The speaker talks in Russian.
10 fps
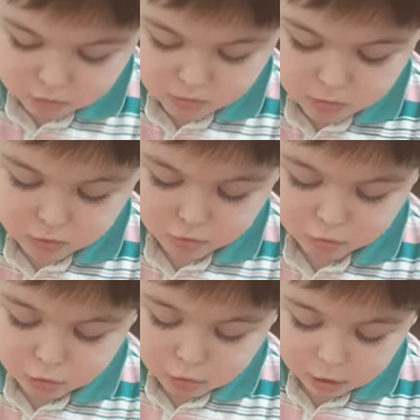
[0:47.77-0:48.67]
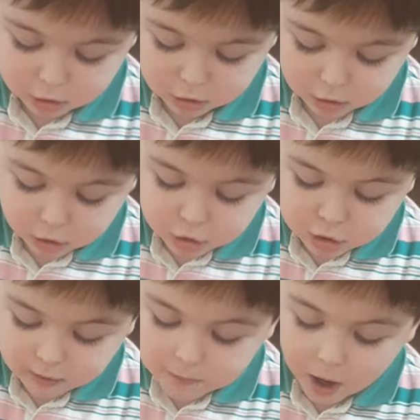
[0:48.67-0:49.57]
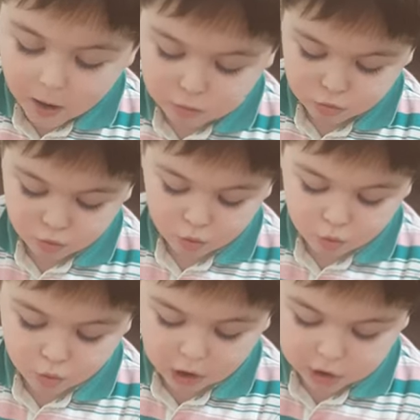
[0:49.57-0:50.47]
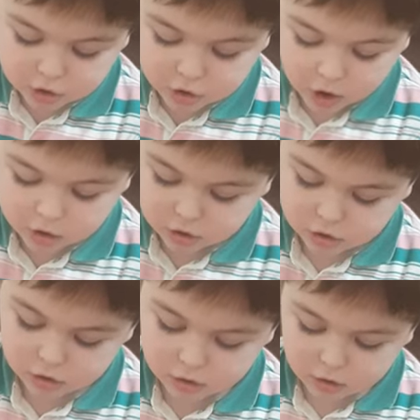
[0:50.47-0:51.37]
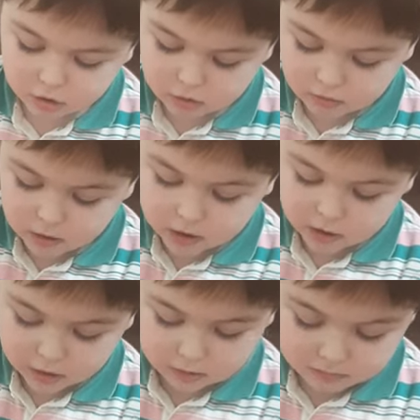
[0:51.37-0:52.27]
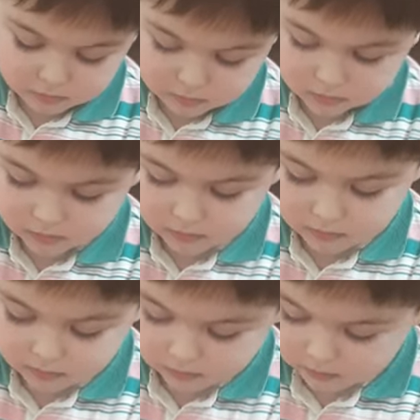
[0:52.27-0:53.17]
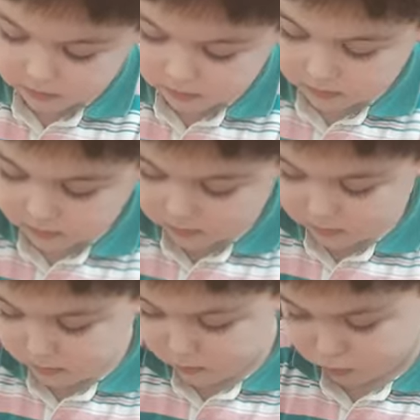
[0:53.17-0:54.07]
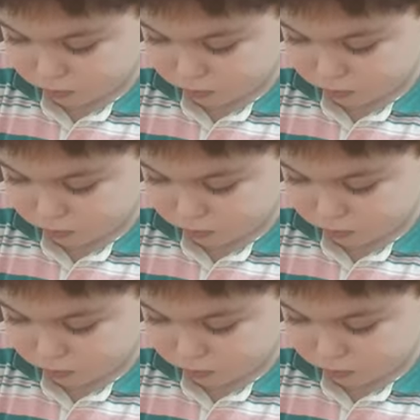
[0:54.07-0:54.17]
Люблю. Это я тебя буду угощать. Ну, давай, давай. угощай. А, ты уже прям открываешь, да? Угу.